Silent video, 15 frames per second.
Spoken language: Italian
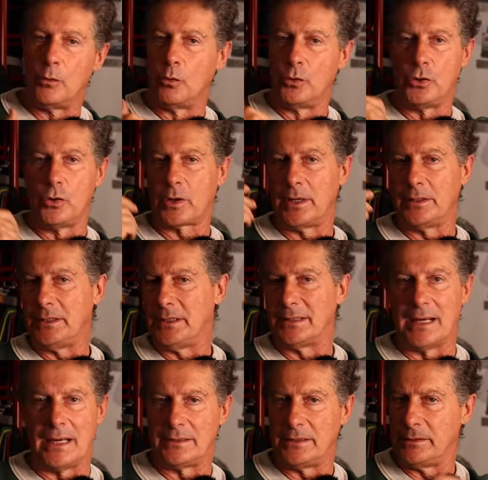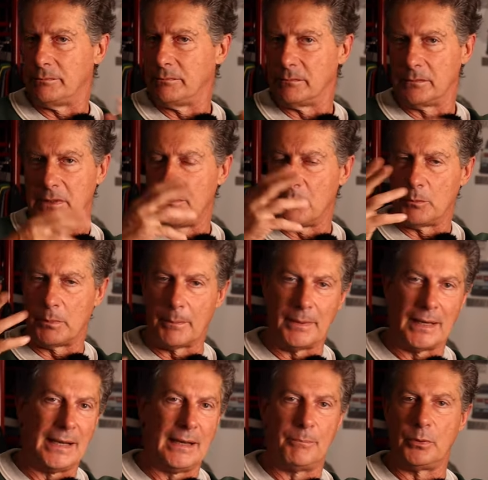o li ho ereditati da mio
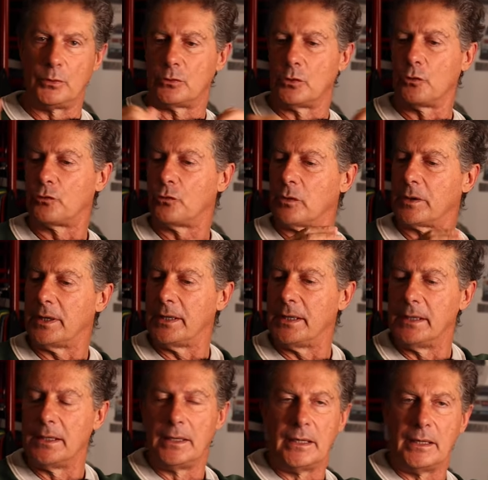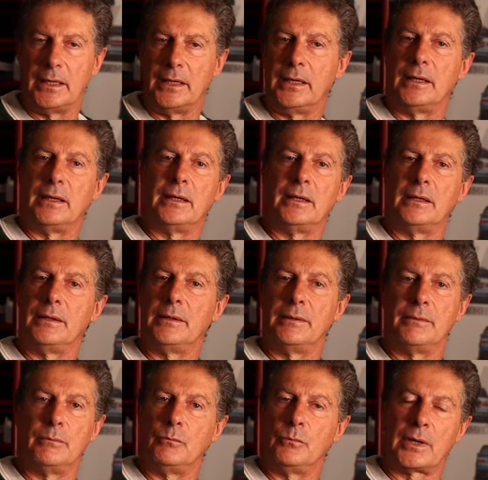papà piuttosto che eh,
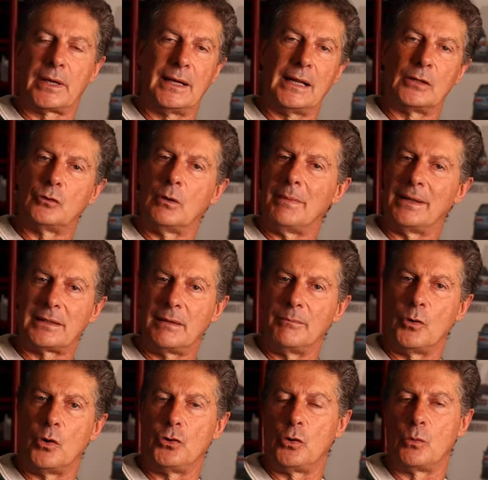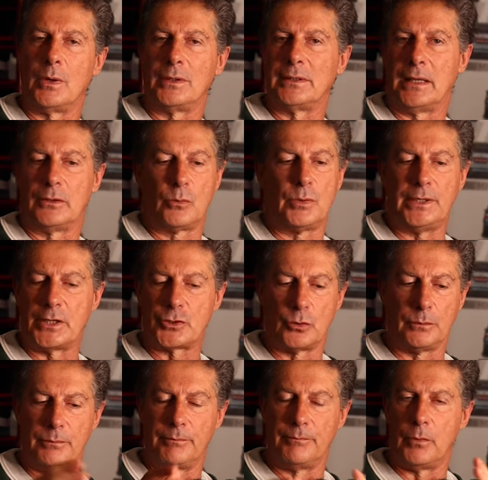regalato al matrimonio o quant'altro. Quindi
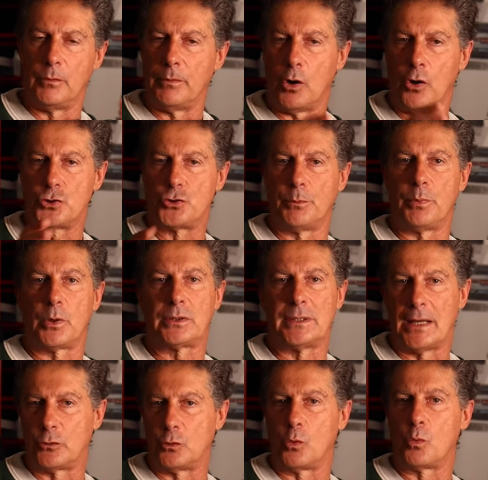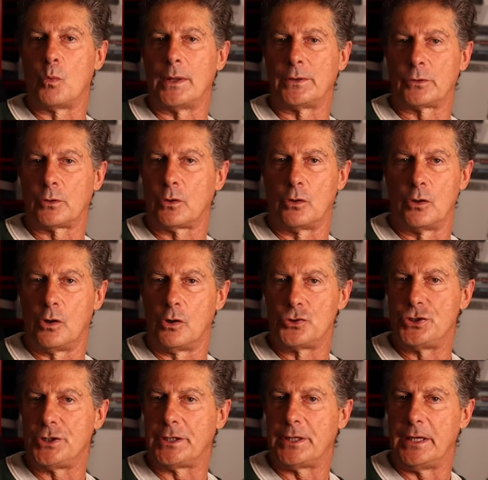adesso oggi ho portato quattro
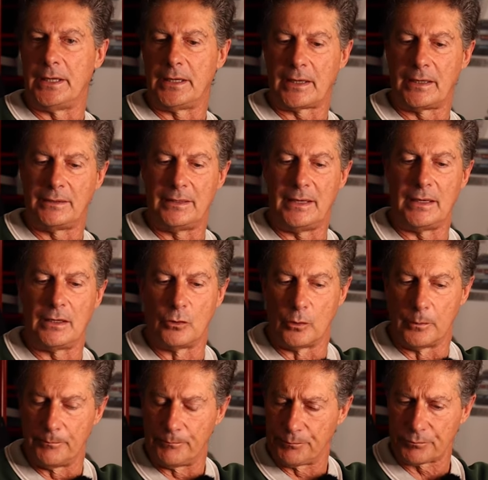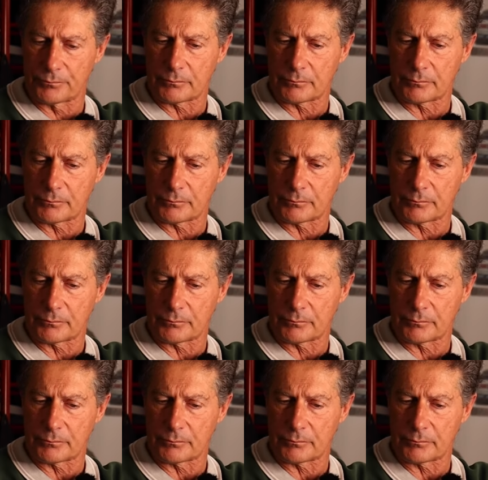orologi che ritengo